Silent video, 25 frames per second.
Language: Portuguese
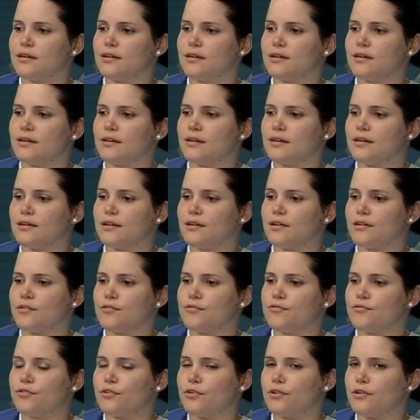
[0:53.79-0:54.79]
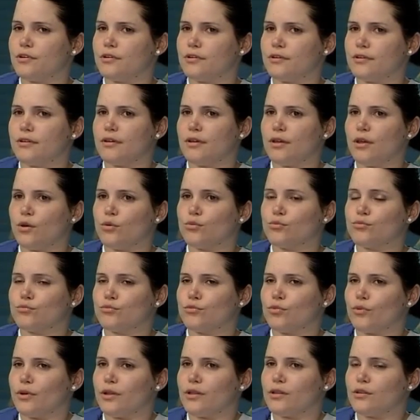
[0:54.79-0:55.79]
é, foi eu
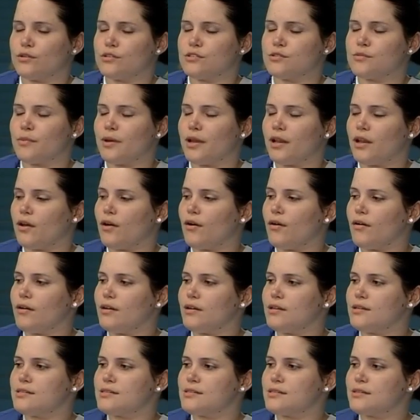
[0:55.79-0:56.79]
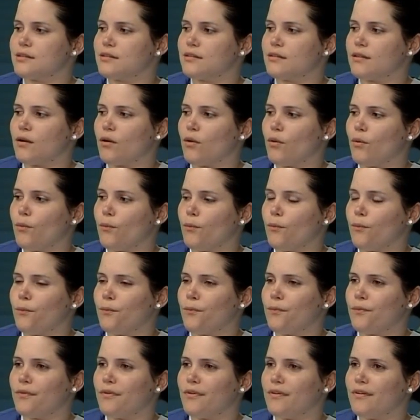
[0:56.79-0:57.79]
estou entre os melhores,
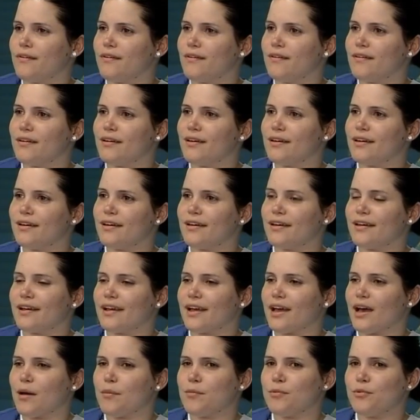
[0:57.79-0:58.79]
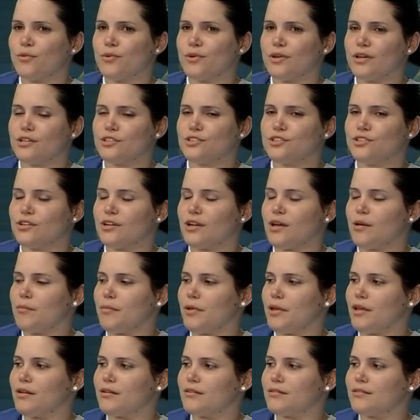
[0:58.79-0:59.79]
então é, cabe um
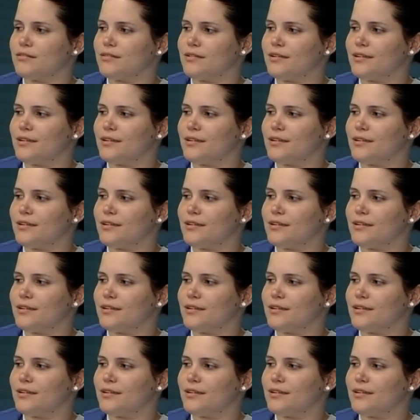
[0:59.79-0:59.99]
questionamento,